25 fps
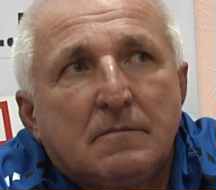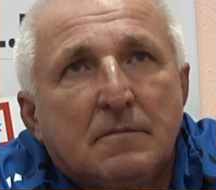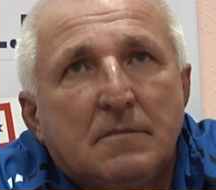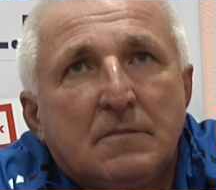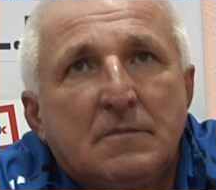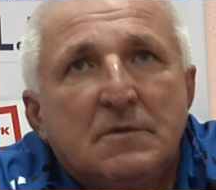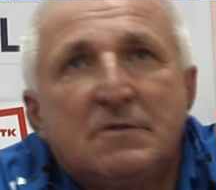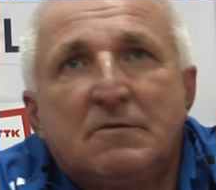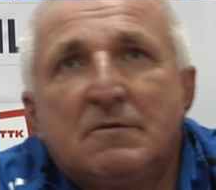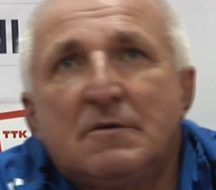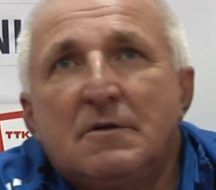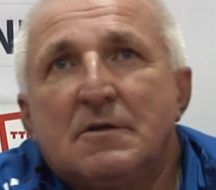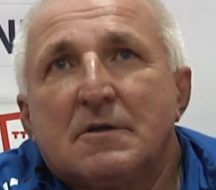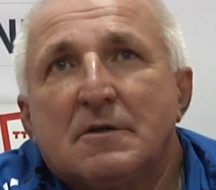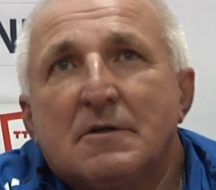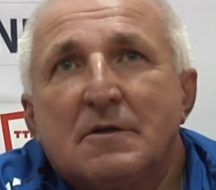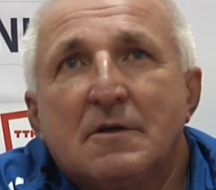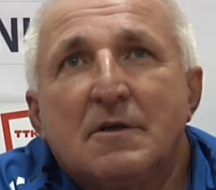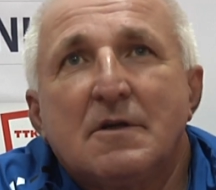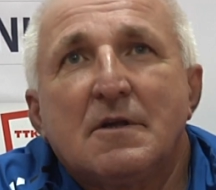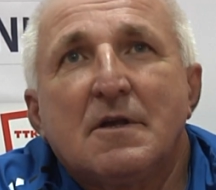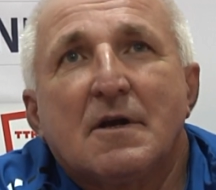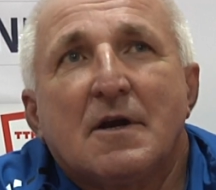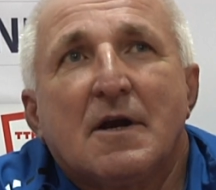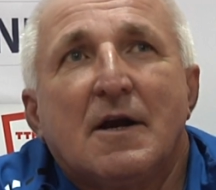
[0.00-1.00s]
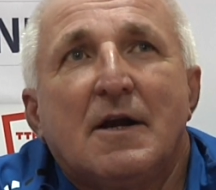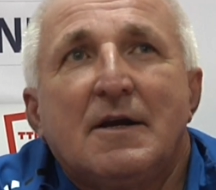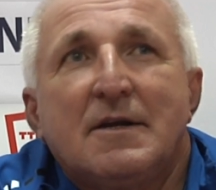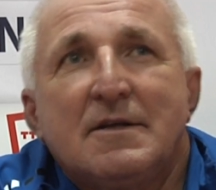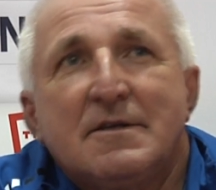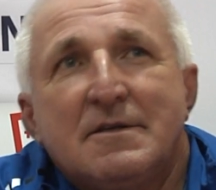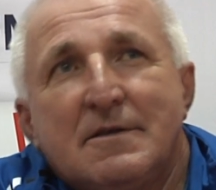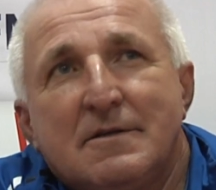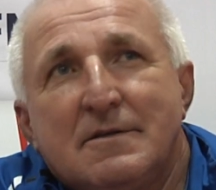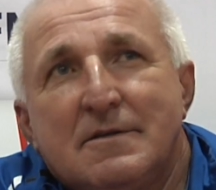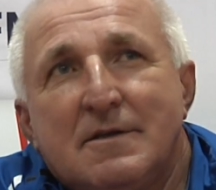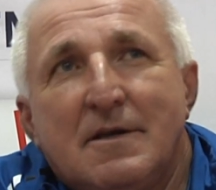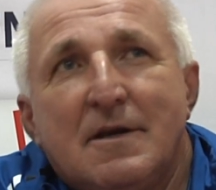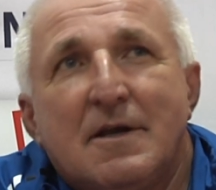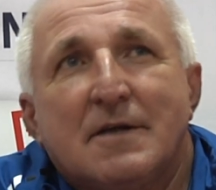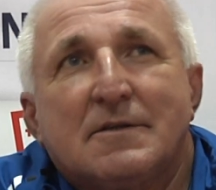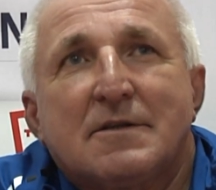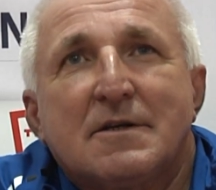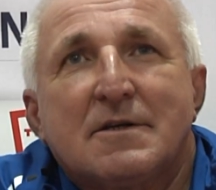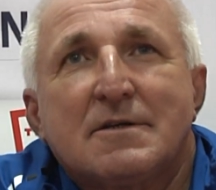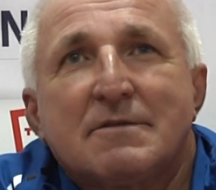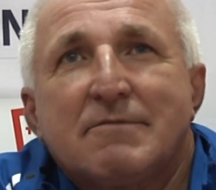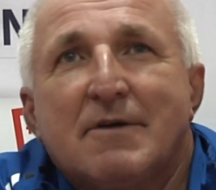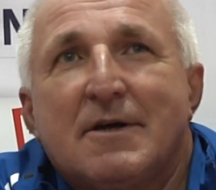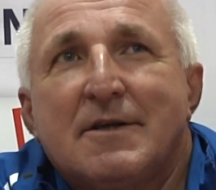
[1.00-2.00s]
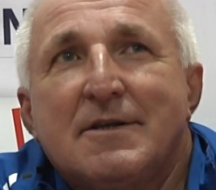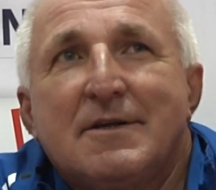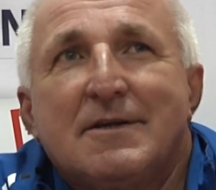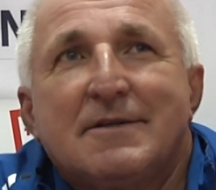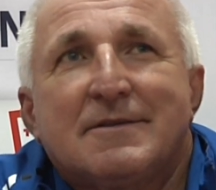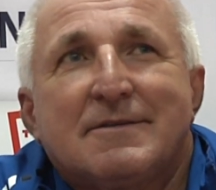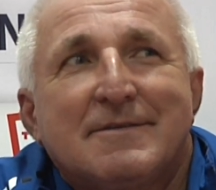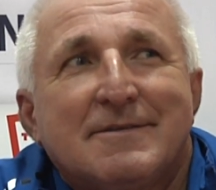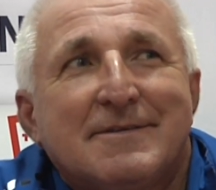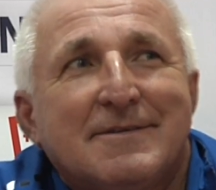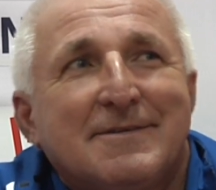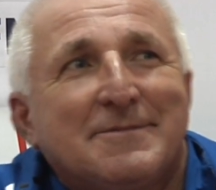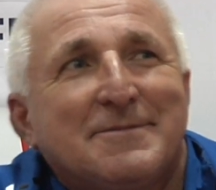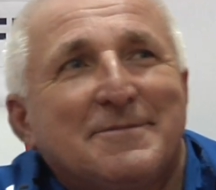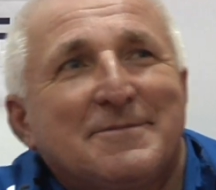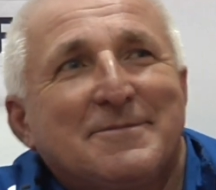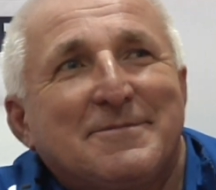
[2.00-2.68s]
Извините, это генеральный директор звонит. И...